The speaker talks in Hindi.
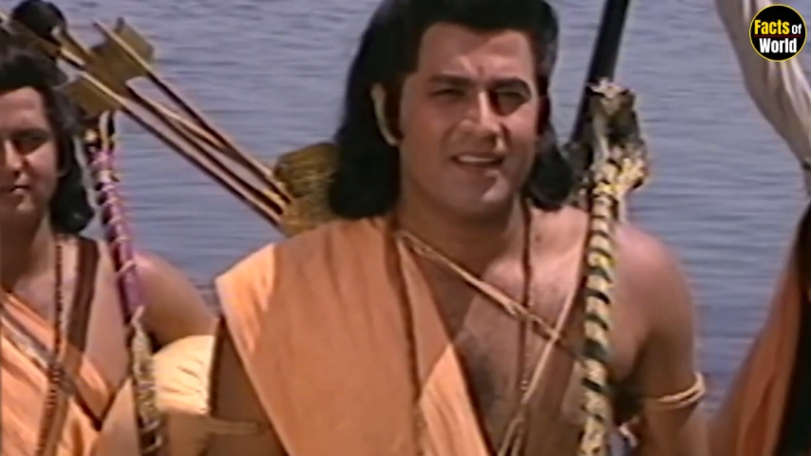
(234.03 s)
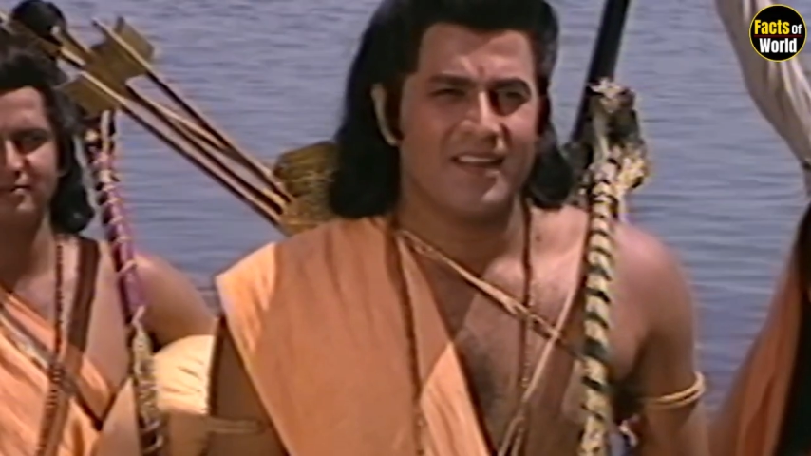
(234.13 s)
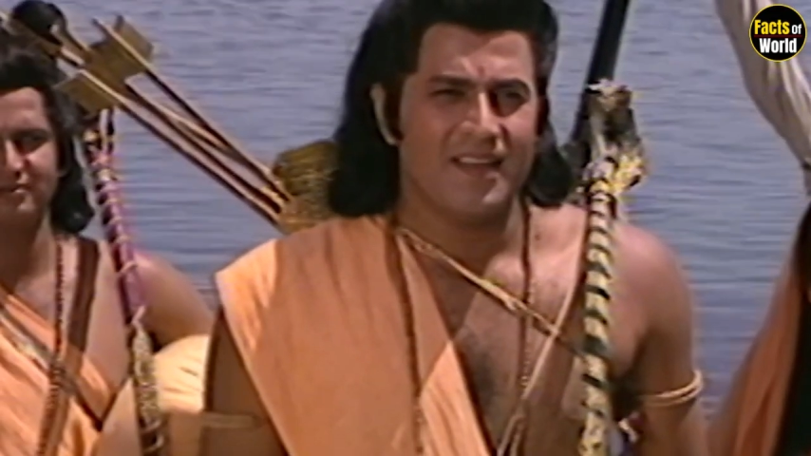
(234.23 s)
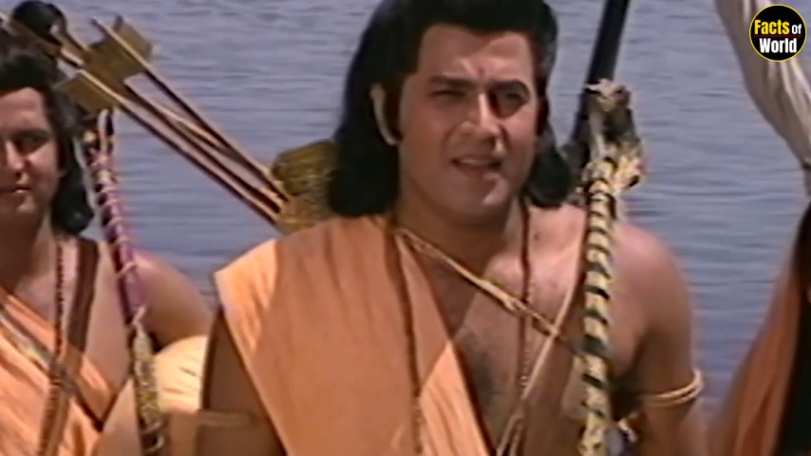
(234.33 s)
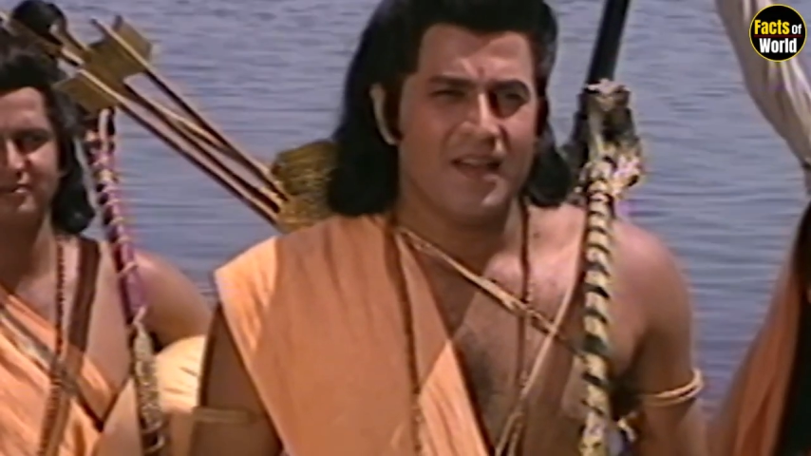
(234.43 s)
जी
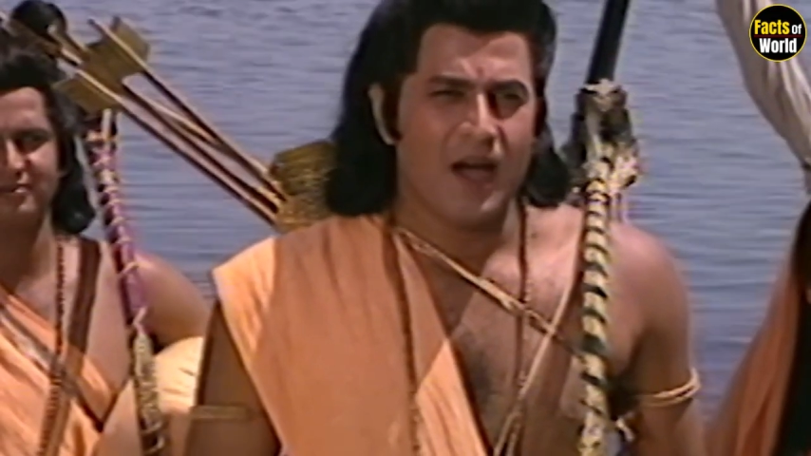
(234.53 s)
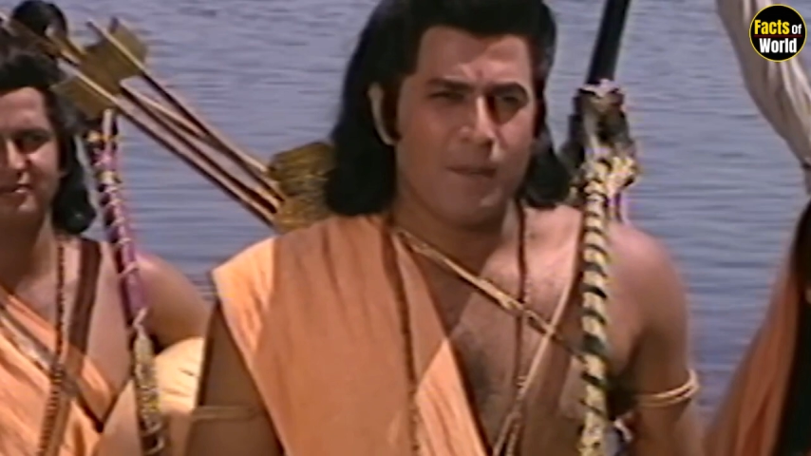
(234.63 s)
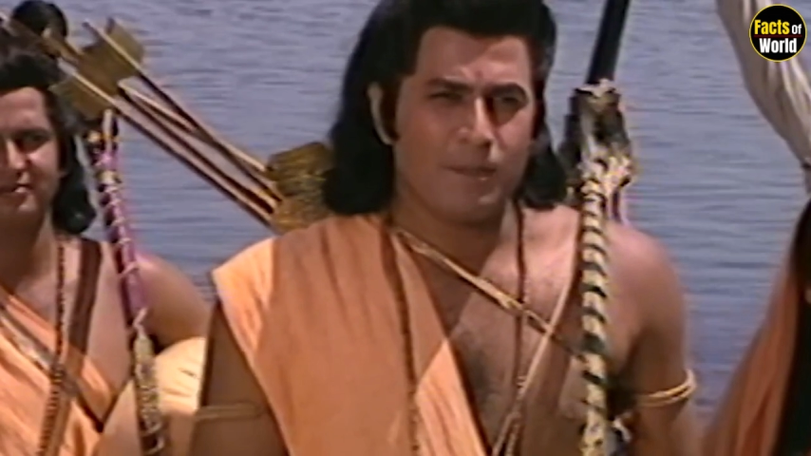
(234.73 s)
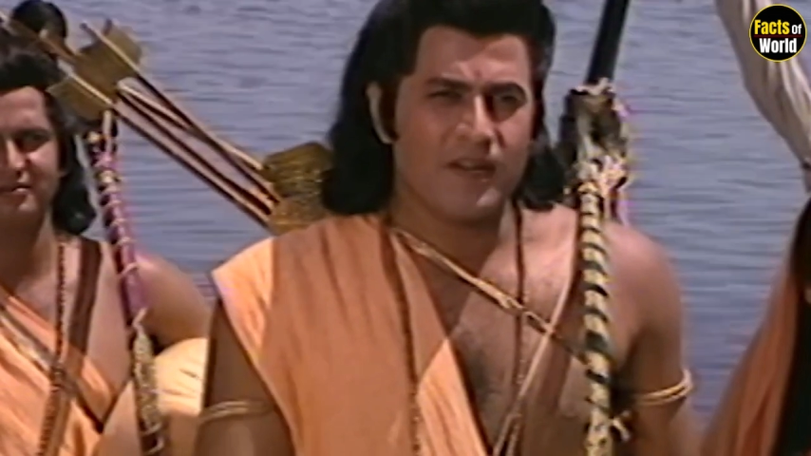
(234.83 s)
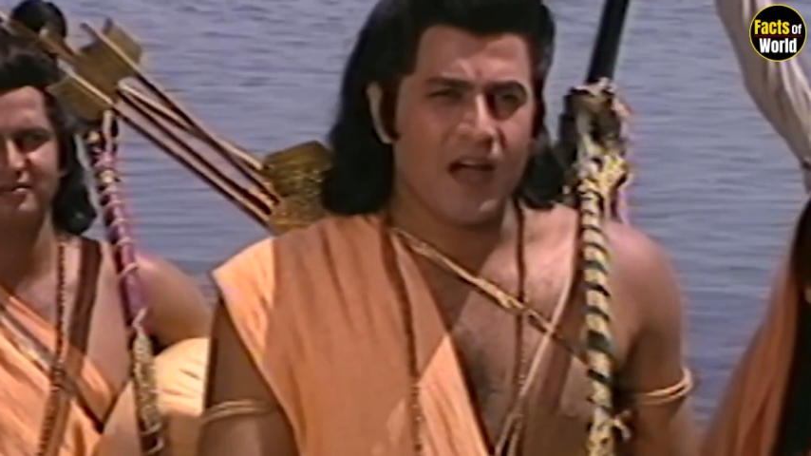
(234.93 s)
को बताया
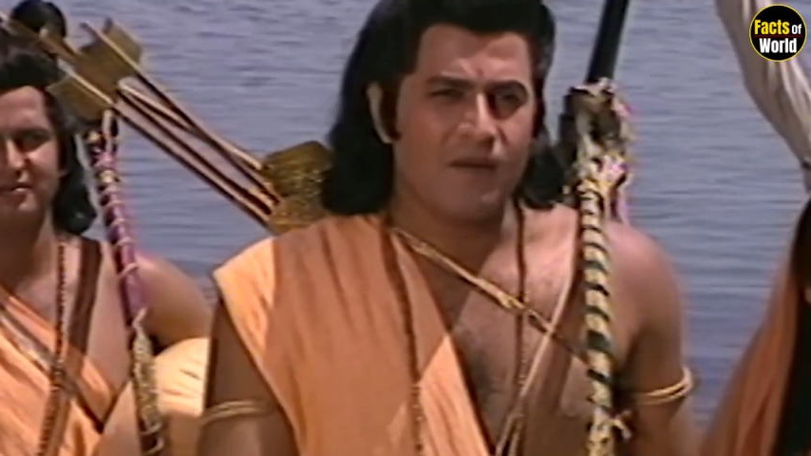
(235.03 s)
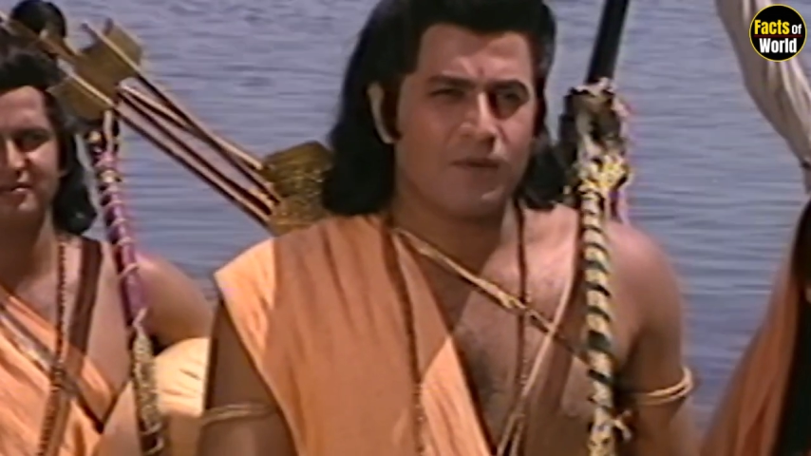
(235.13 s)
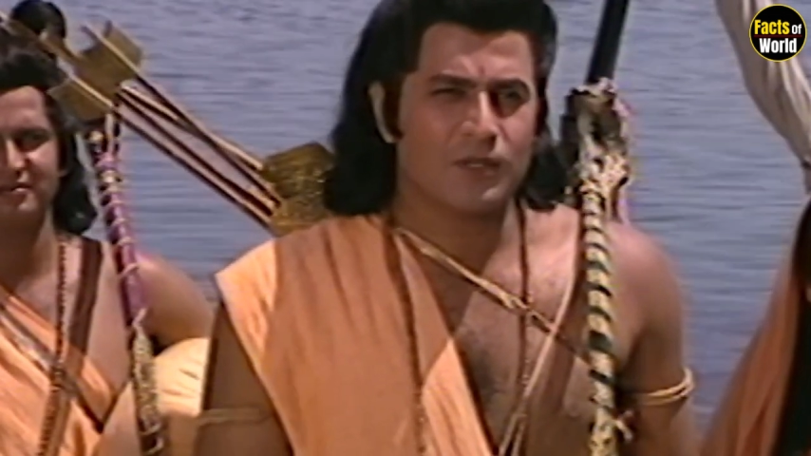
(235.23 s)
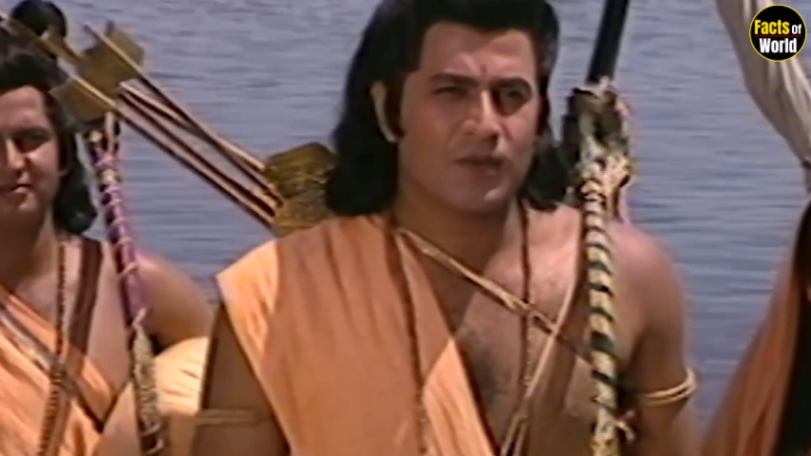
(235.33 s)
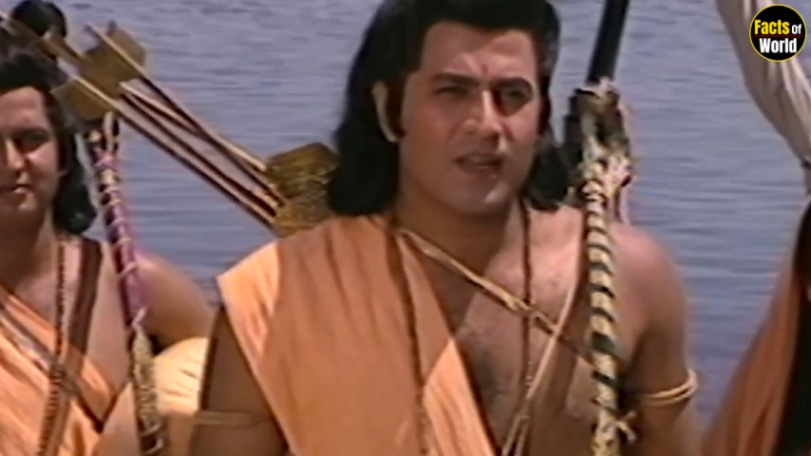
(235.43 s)
कि लंका